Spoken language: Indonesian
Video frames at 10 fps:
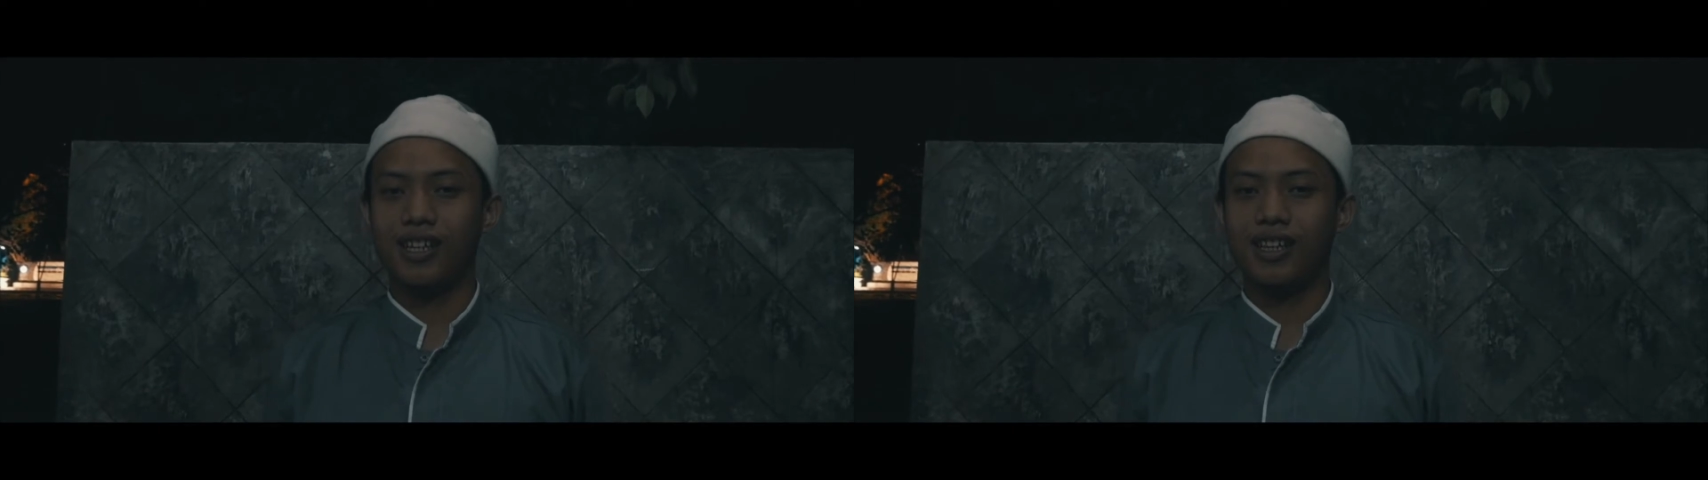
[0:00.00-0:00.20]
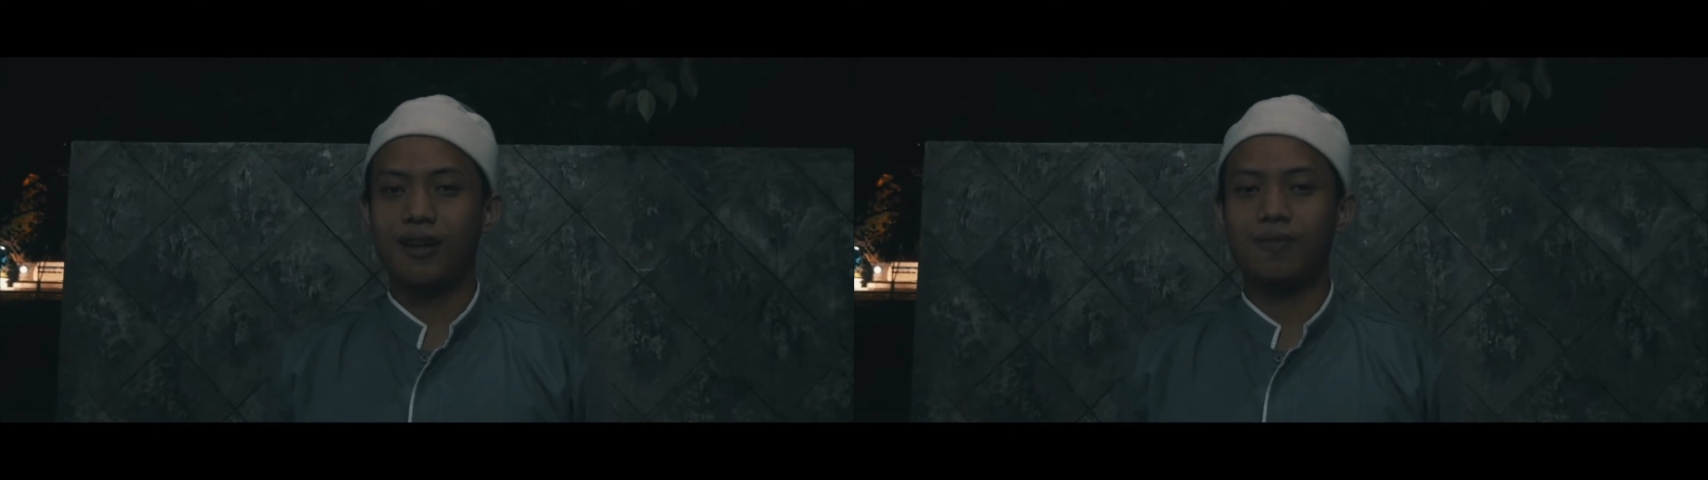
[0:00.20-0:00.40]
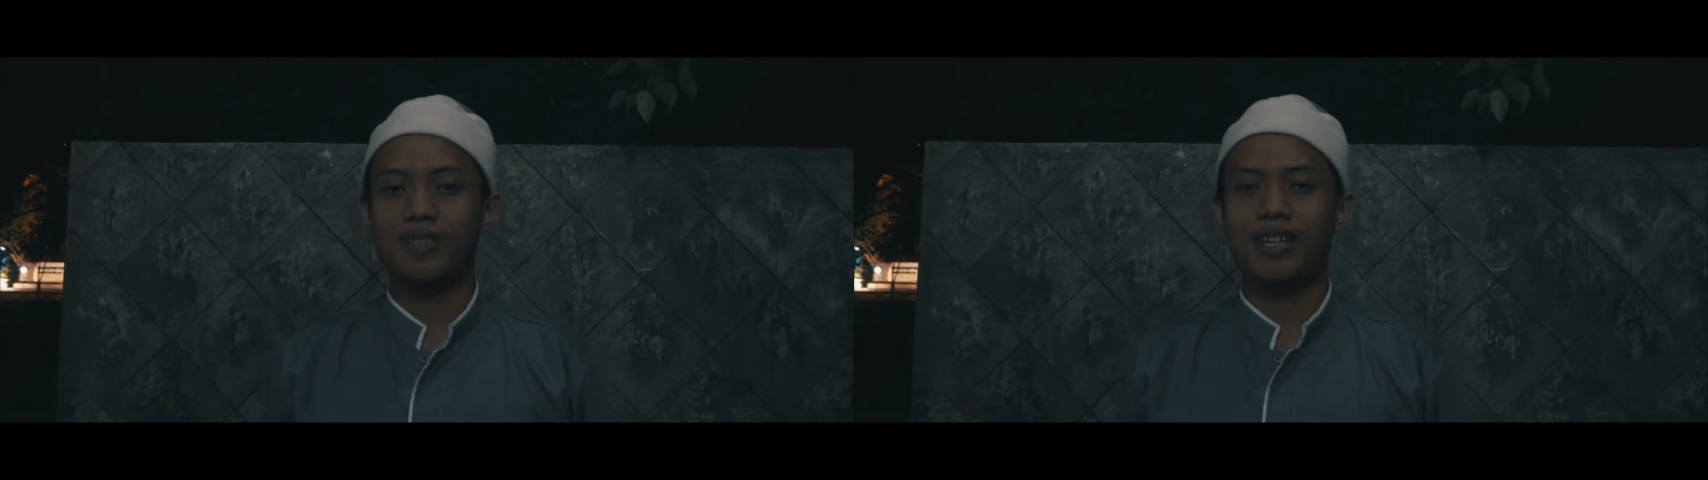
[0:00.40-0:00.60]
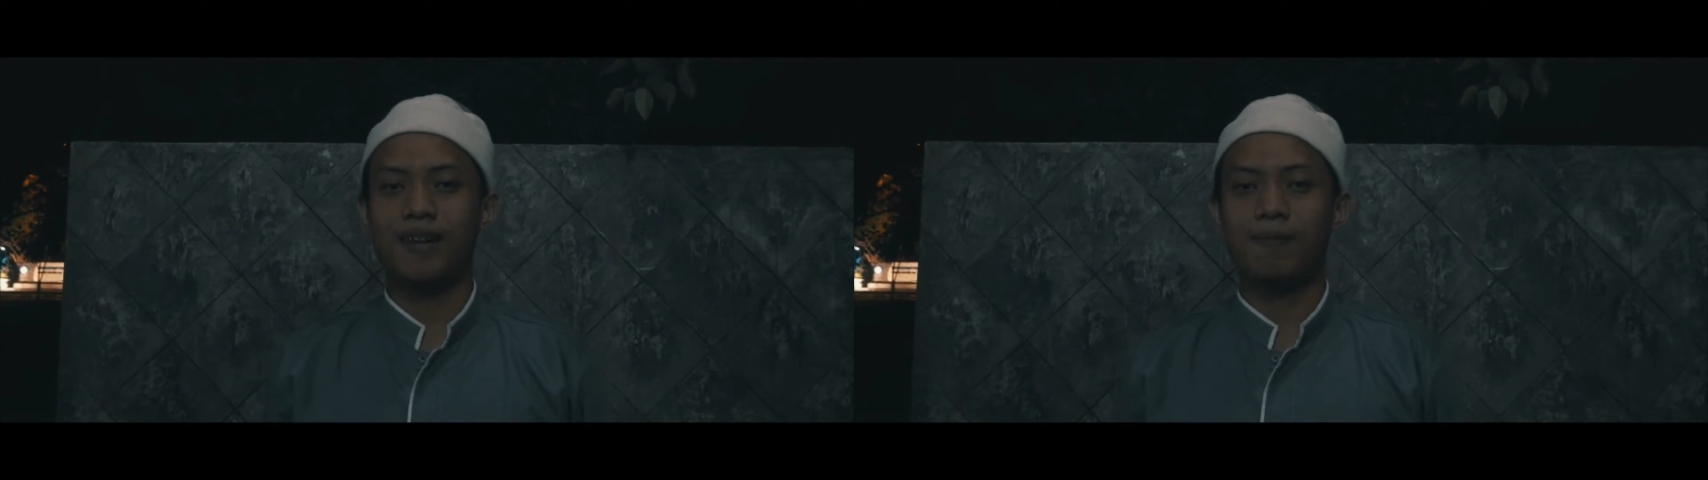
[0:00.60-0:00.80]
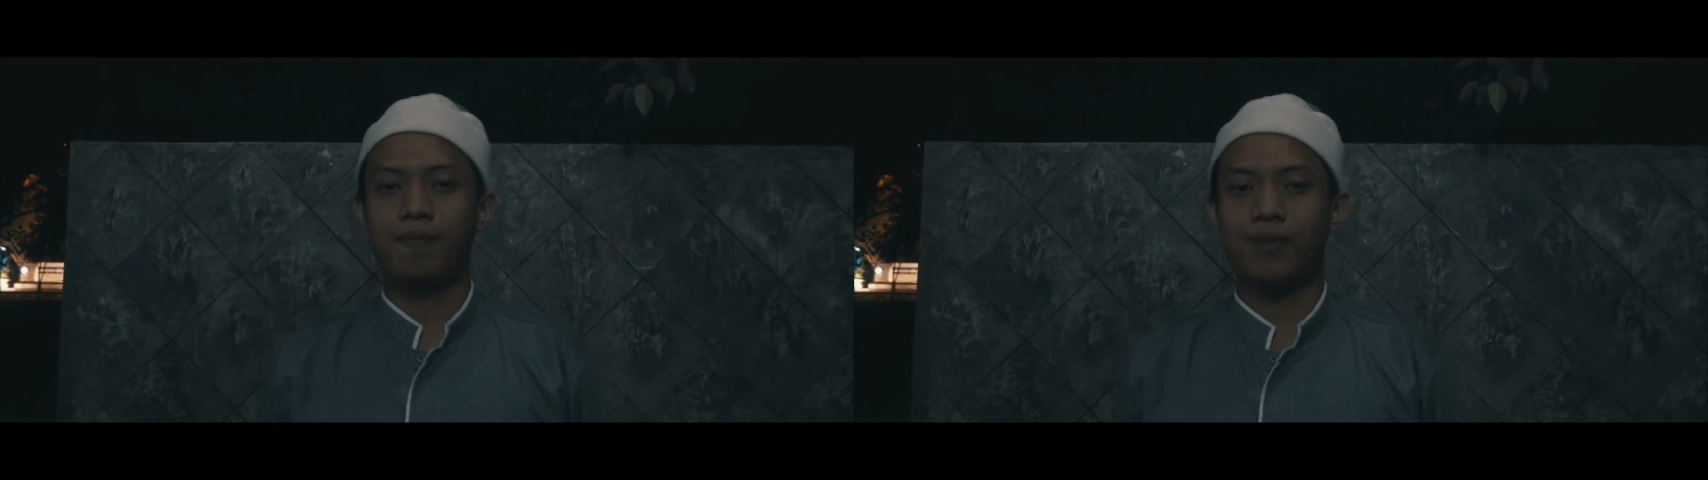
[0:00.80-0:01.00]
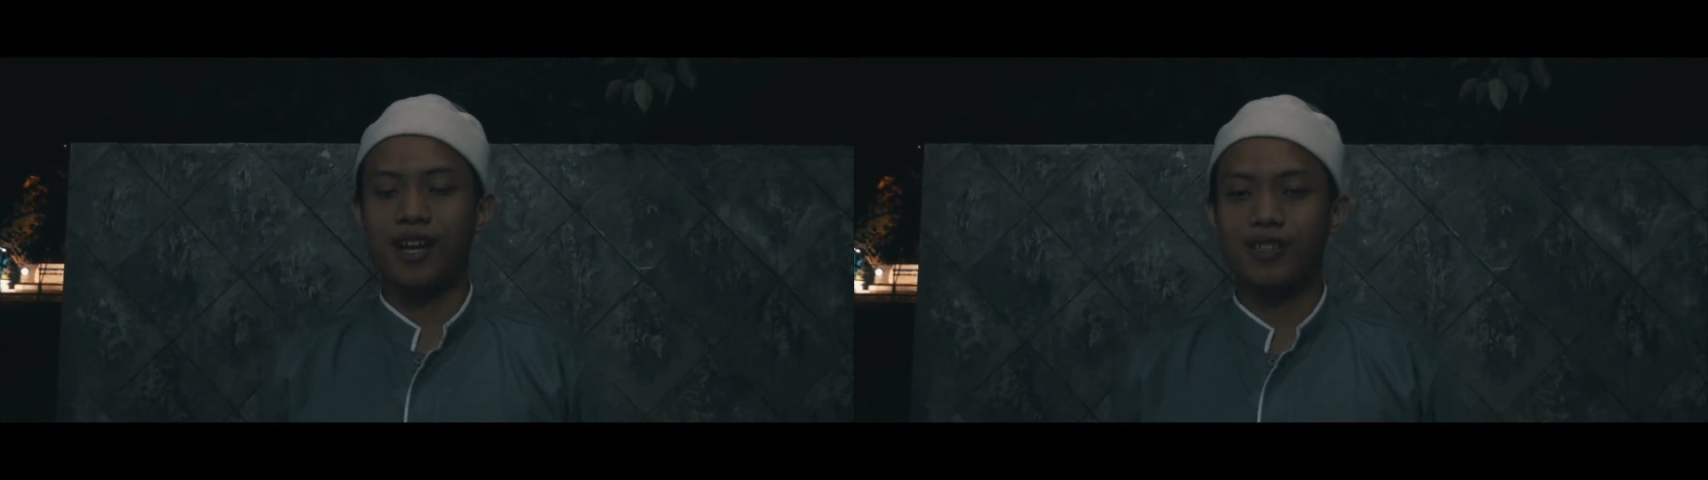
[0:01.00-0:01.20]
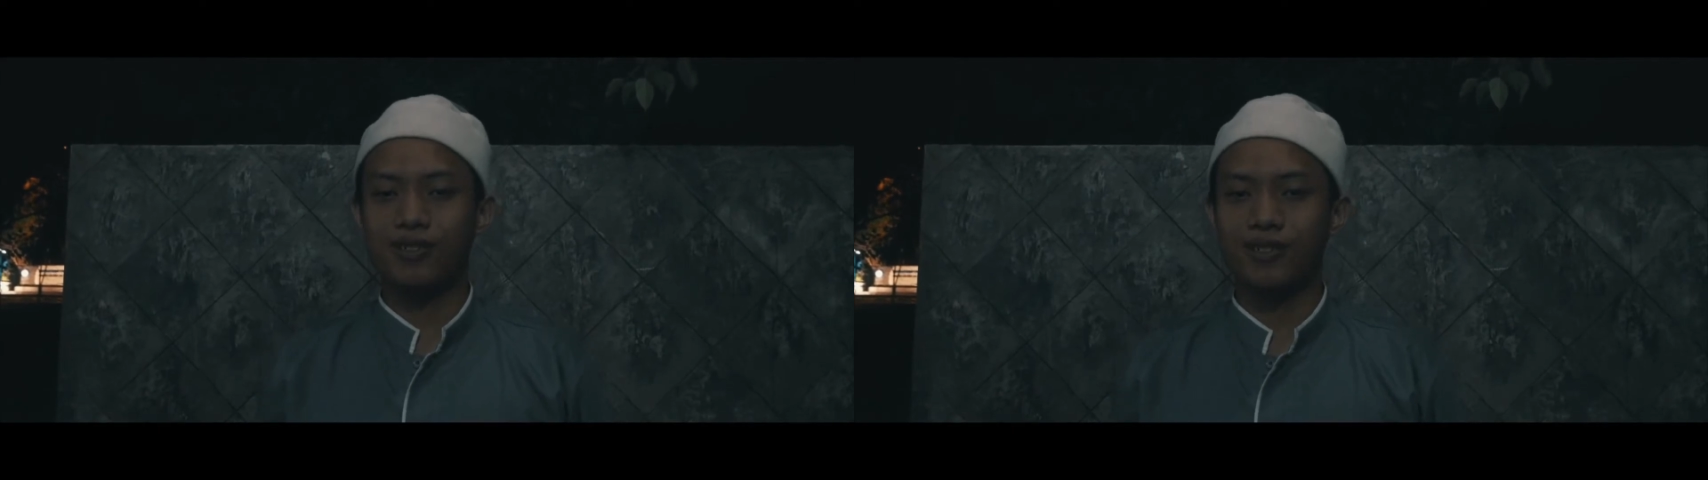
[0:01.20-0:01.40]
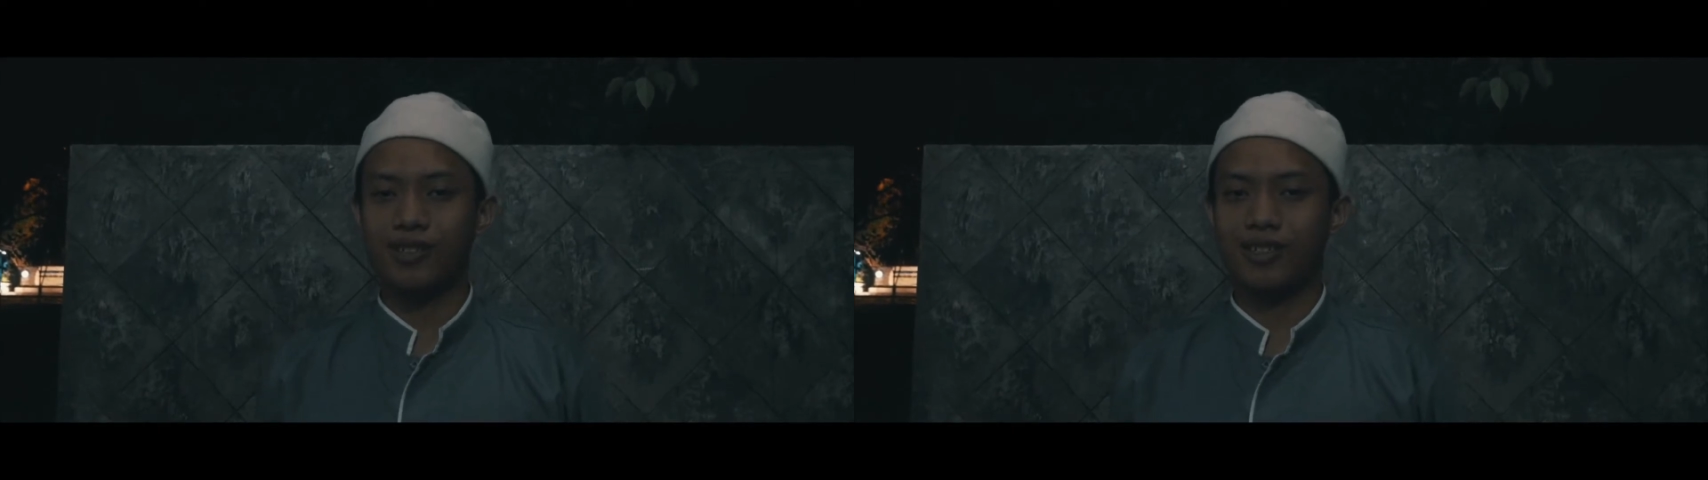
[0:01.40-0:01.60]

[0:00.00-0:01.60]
dan bisa berlanjut